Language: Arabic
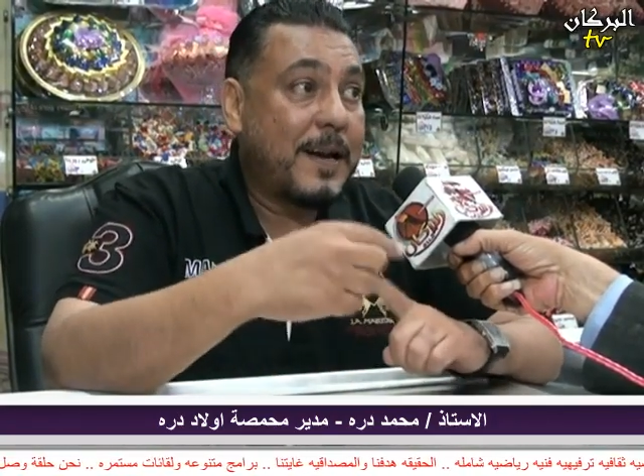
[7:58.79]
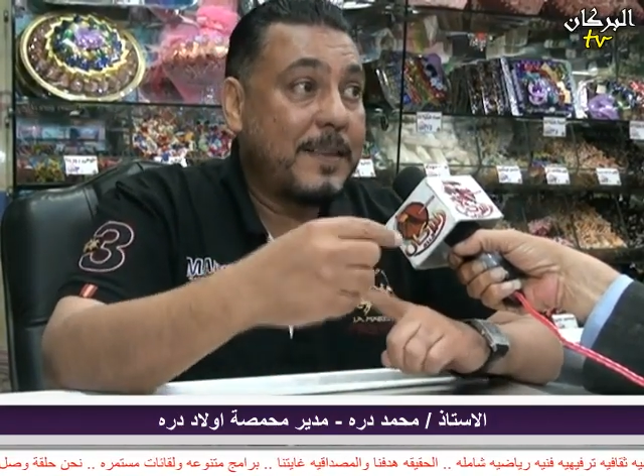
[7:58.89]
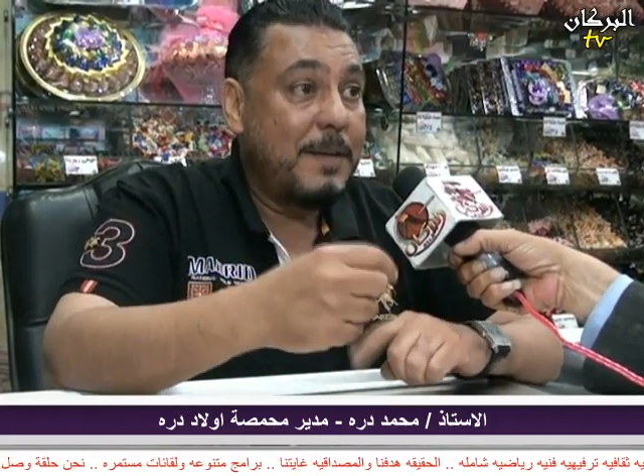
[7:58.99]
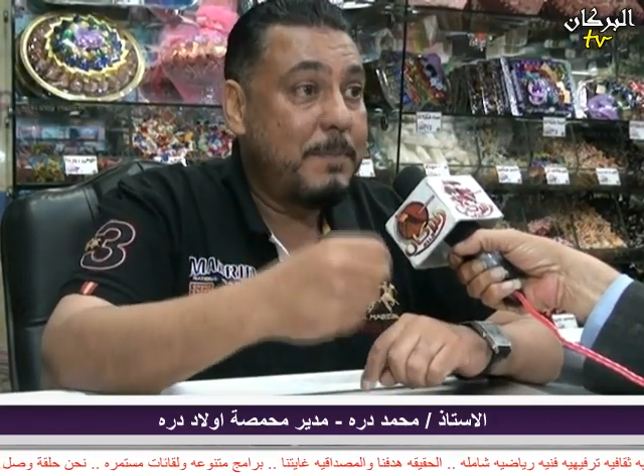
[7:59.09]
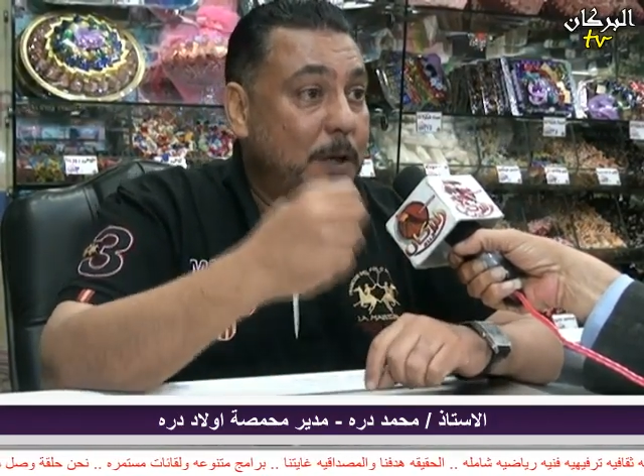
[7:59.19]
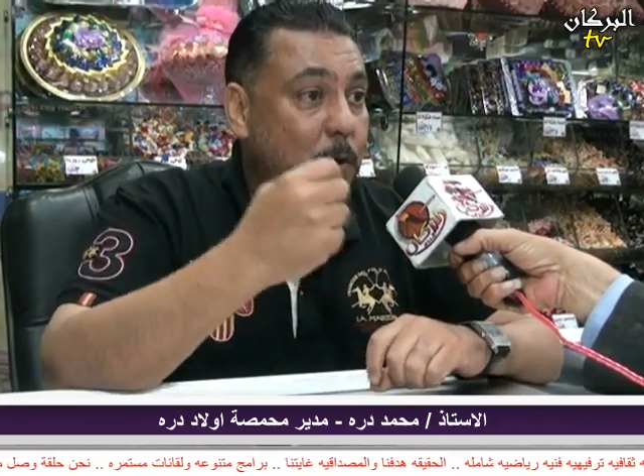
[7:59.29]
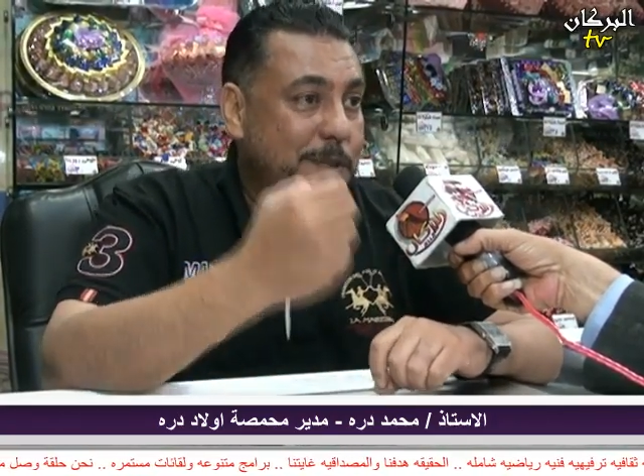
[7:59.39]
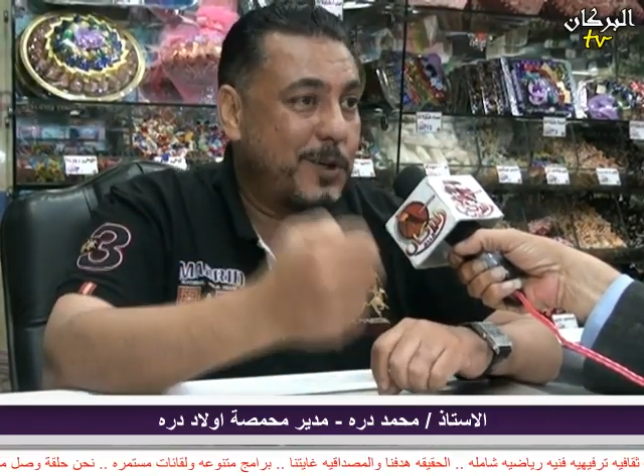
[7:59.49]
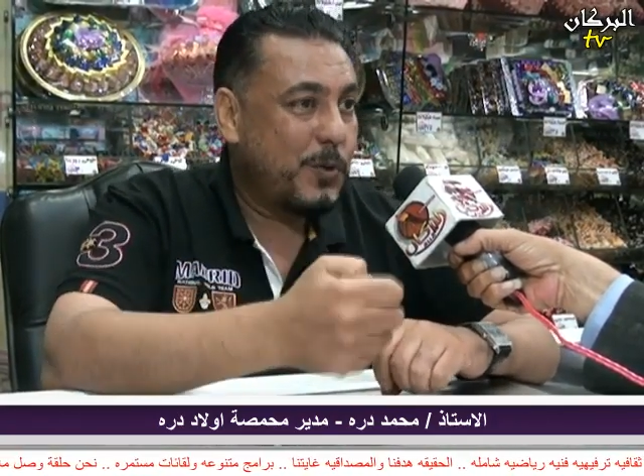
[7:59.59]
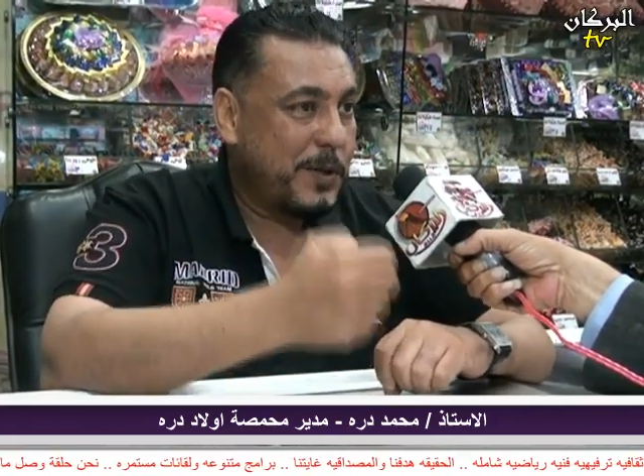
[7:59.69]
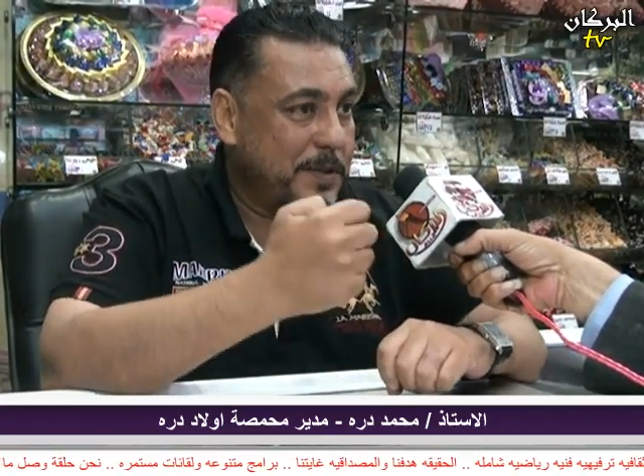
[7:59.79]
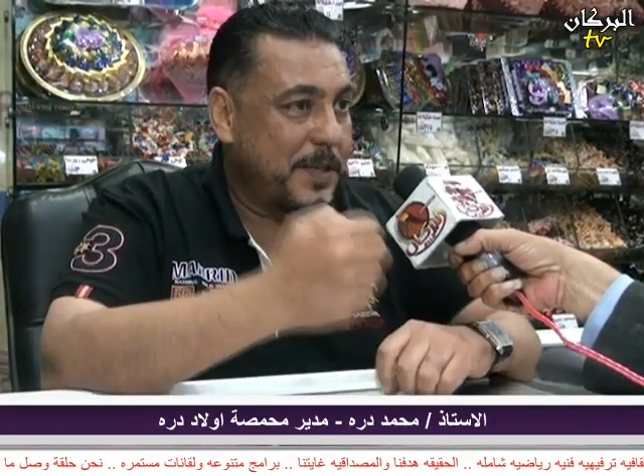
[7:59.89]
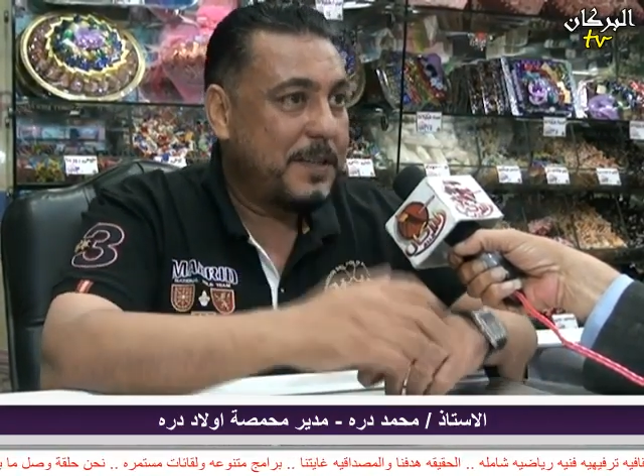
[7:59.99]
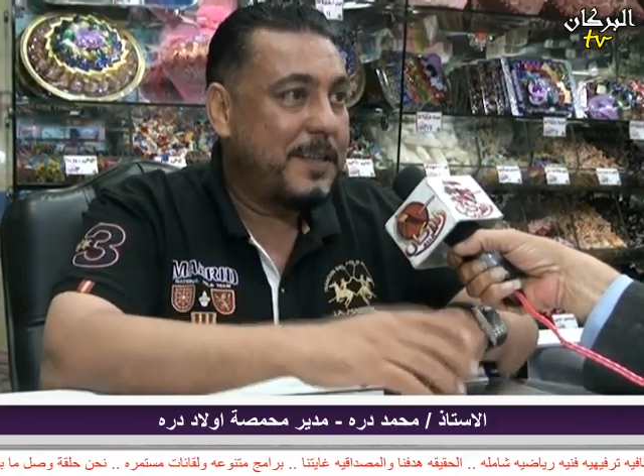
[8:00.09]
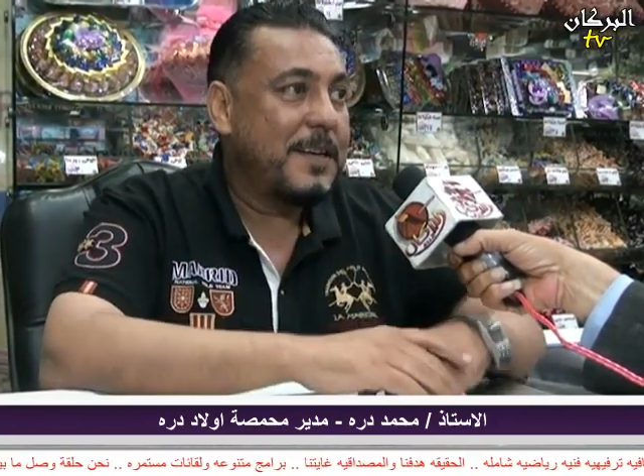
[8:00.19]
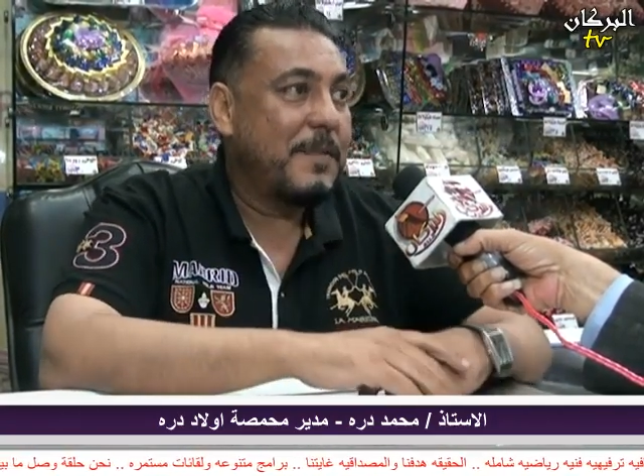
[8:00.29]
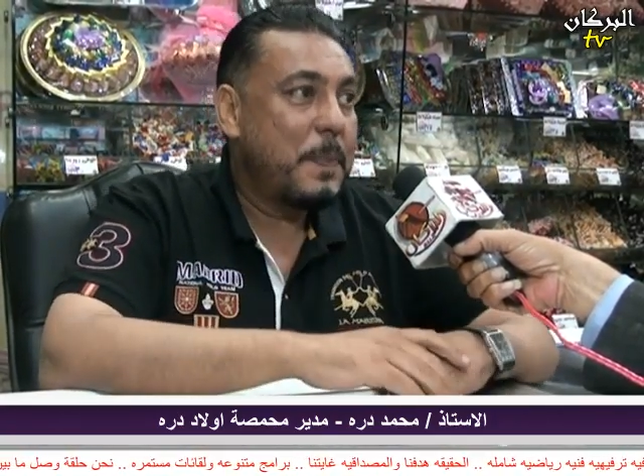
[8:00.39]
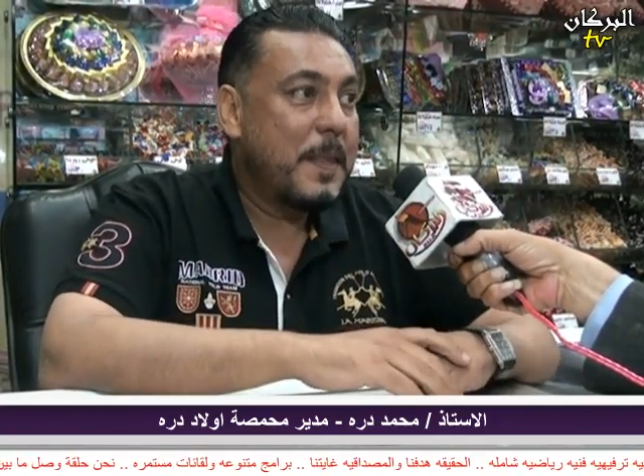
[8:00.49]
كان اللب دوت سعره رخيص جدا